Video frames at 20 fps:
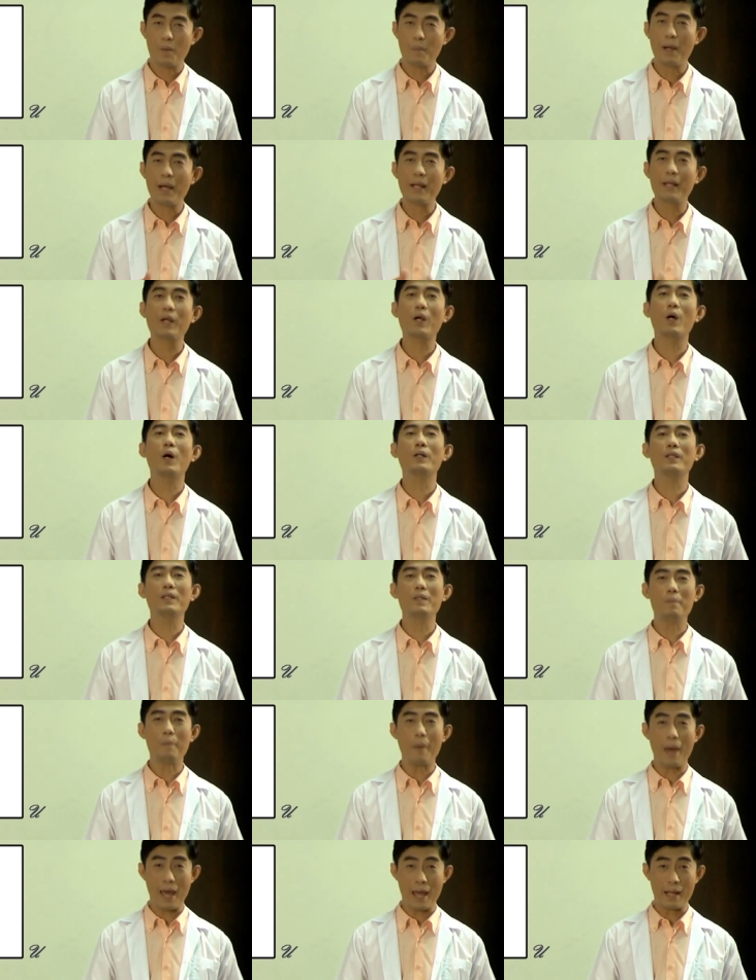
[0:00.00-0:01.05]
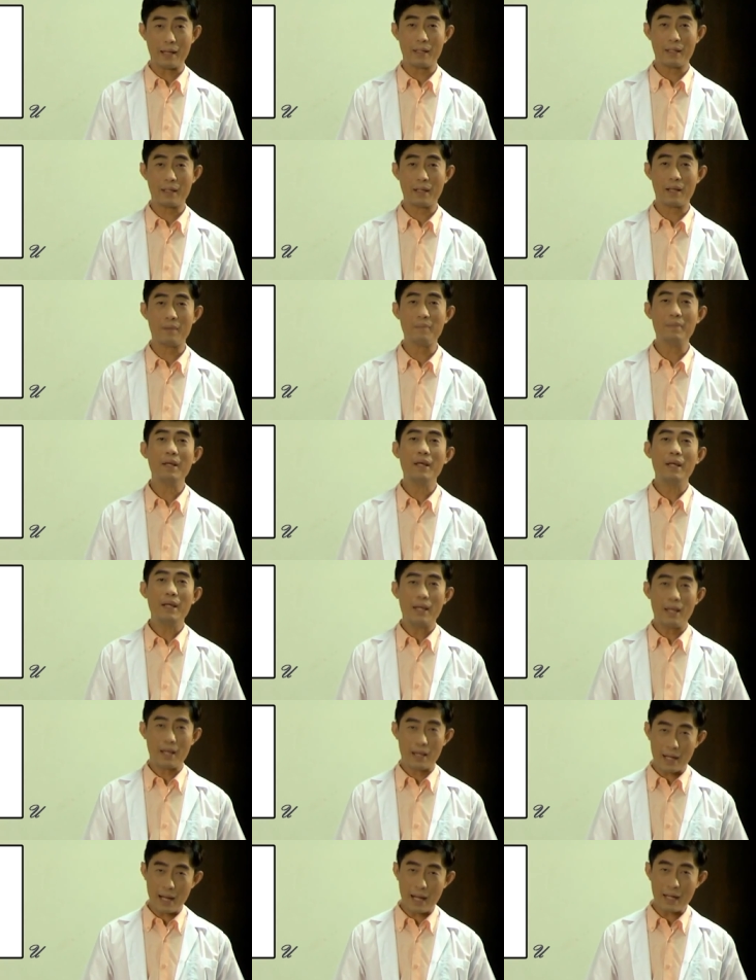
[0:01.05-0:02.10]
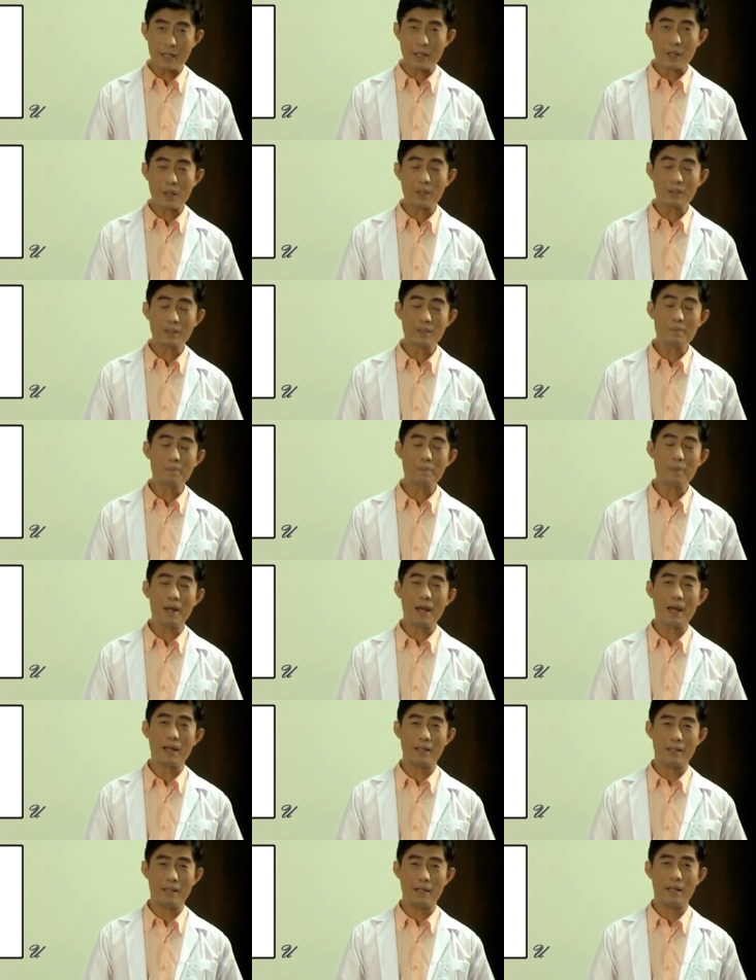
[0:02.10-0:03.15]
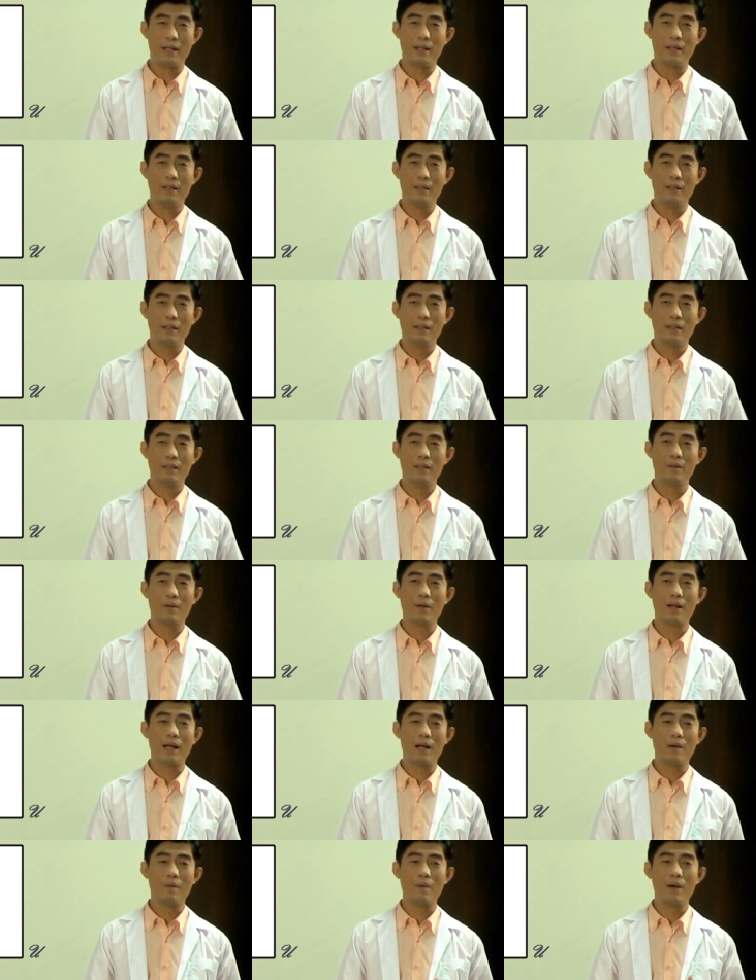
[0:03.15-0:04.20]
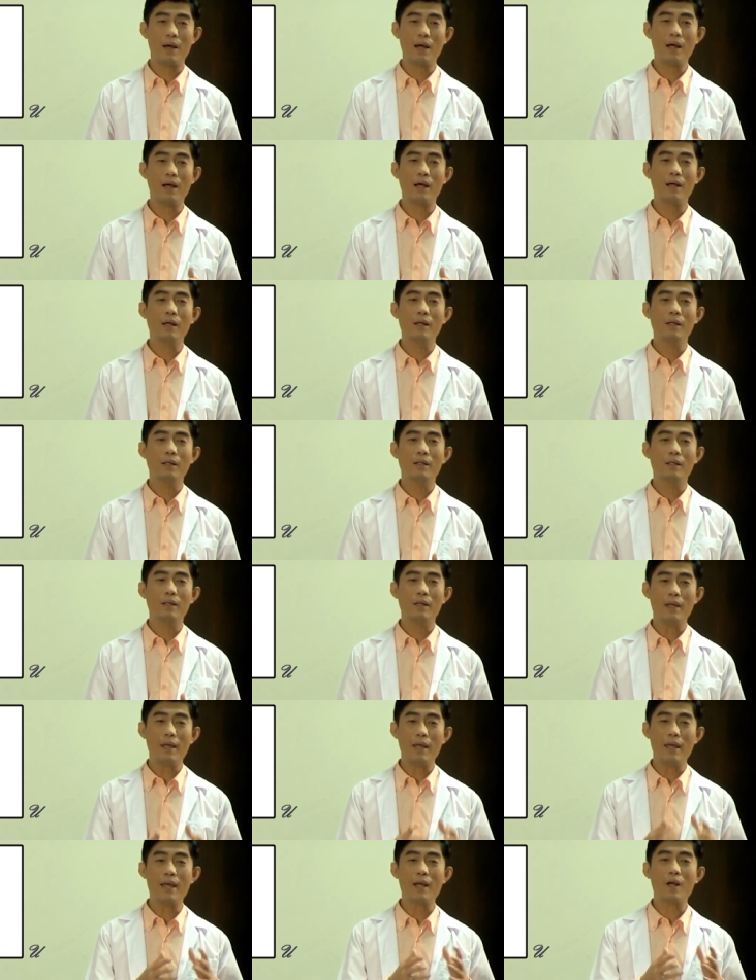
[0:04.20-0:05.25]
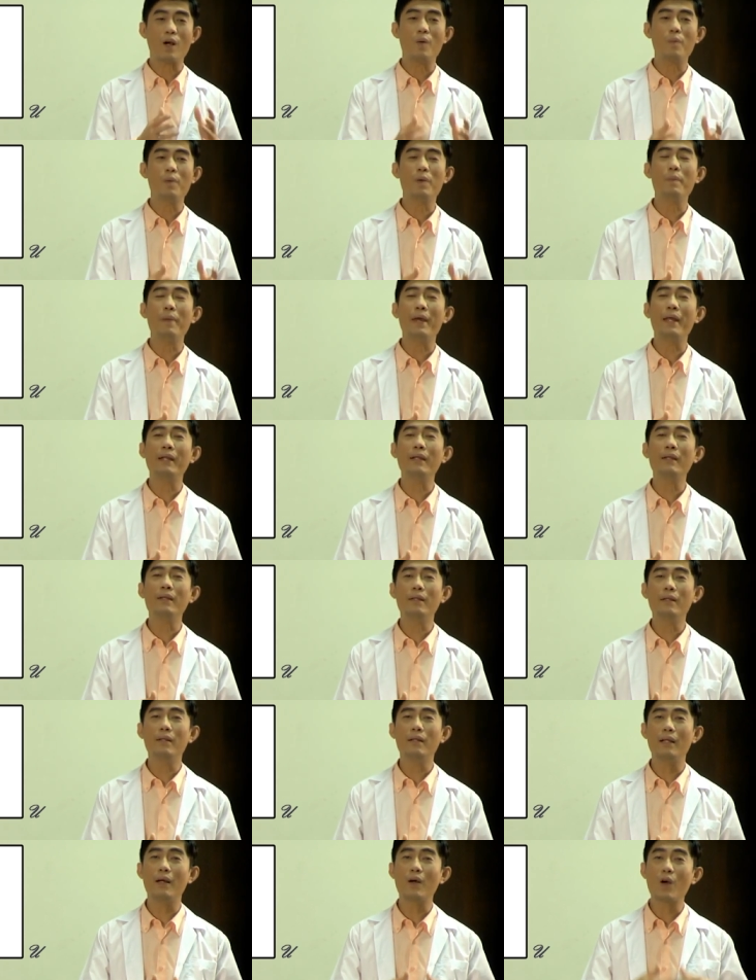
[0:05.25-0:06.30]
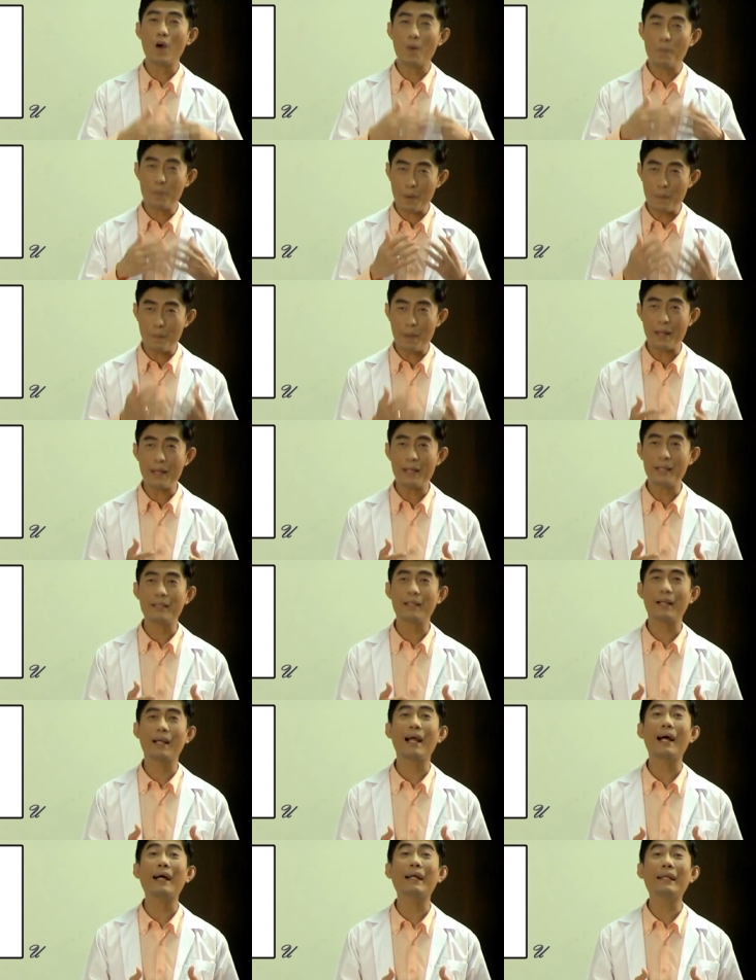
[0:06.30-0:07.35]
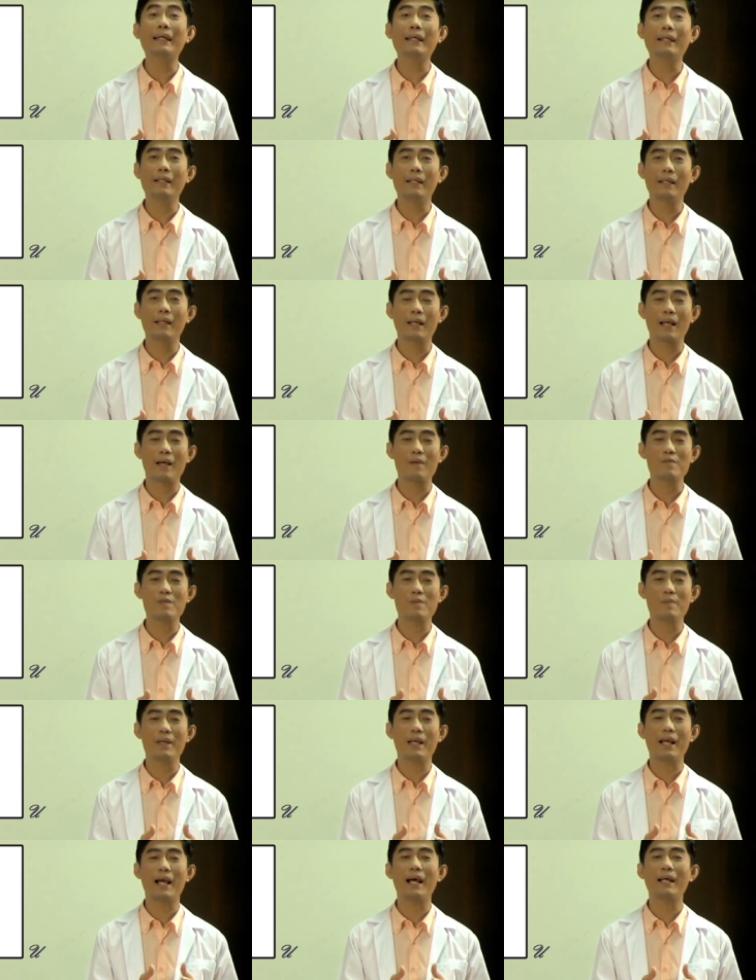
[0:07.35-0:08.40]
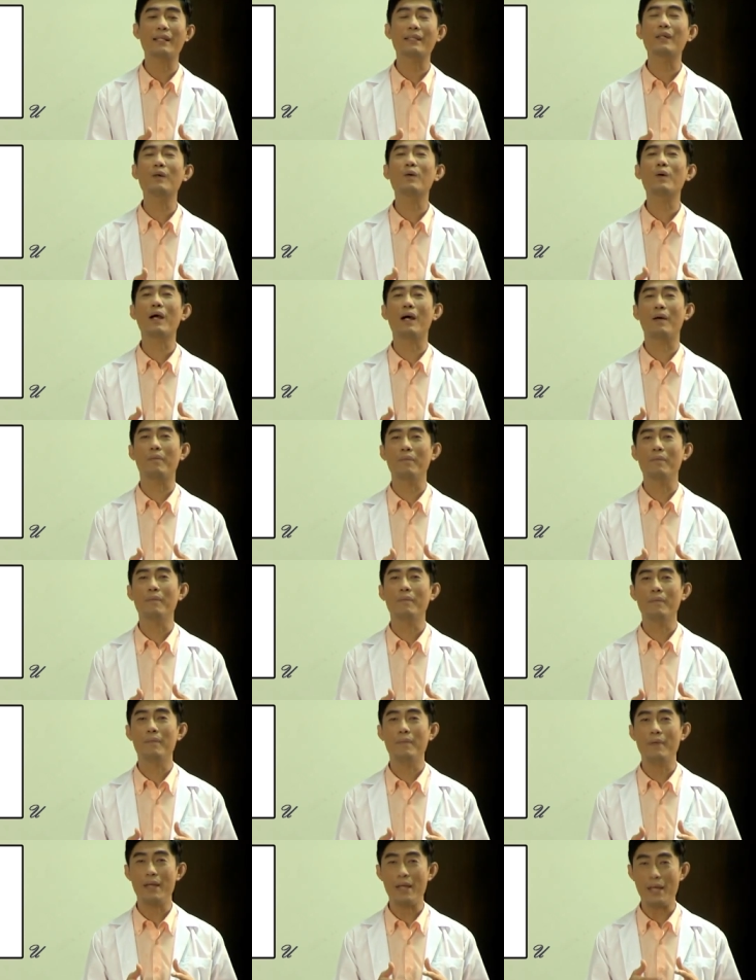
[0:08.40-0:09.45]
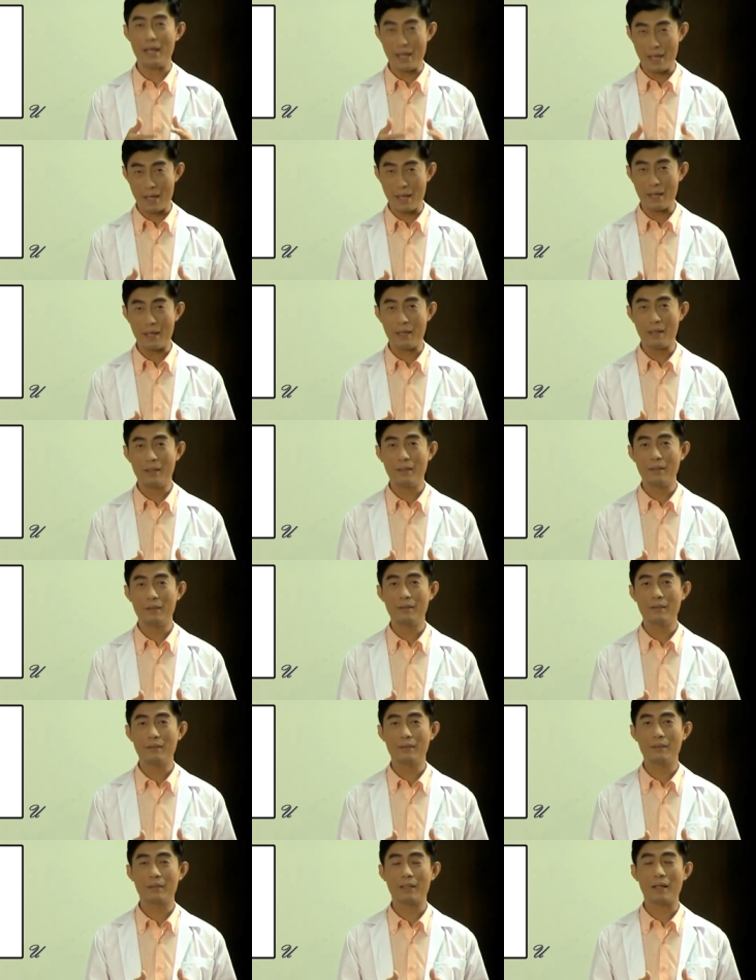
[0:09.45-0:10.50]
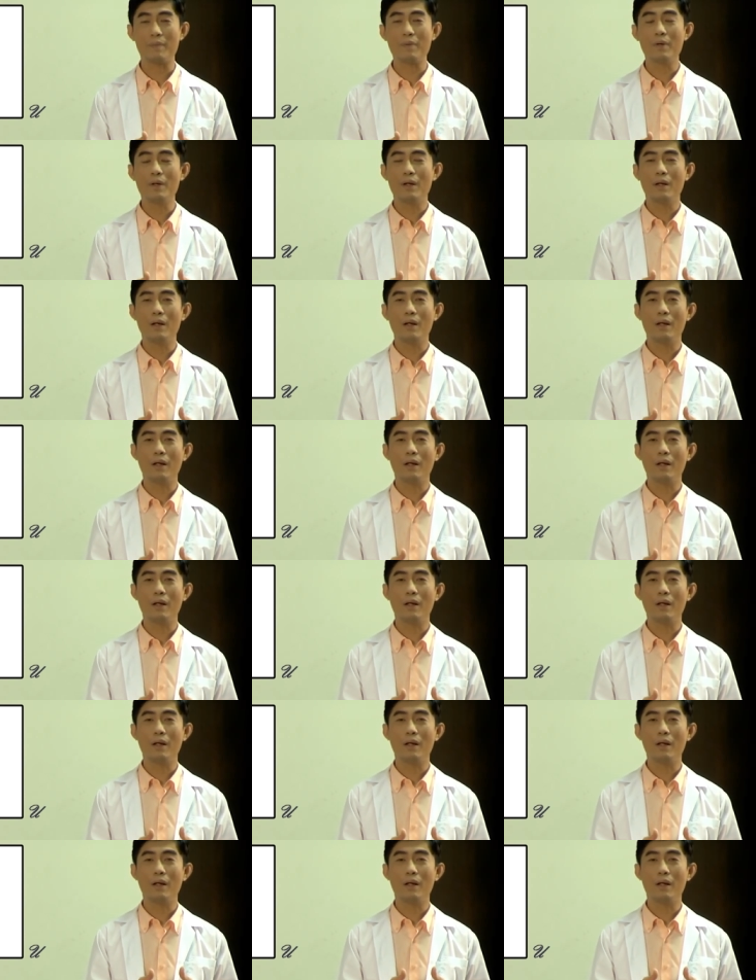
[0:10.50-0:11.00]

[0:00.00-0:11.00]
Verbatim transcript: ต่อมาในข้อที่8นะครับเอกลักษณ์ในข้อที่ 8เนี่ยเรากล่าวว่า a complement แล้ว complement อีกครั้งหนึ่งเนี่ยนะครับจะมีค่าเท่ากับ a นะครับ